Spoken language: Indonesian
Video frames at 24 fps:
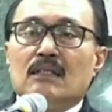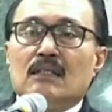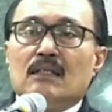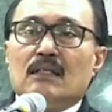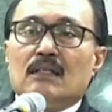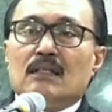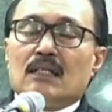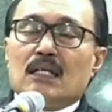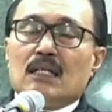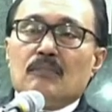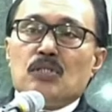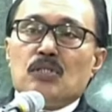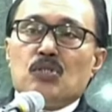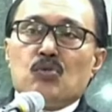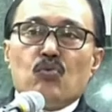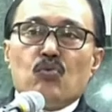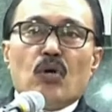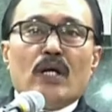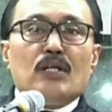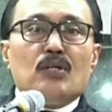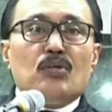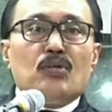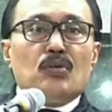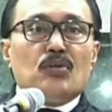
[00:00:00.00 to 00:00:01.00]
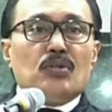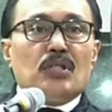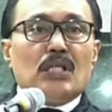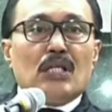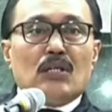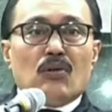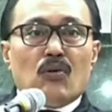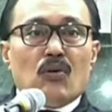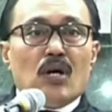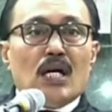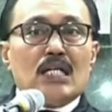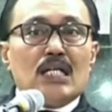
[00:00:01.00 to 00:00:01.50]
Gebisuaddo di
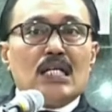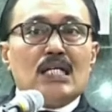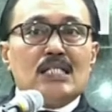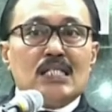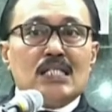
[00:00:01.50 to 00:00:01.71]
Rohana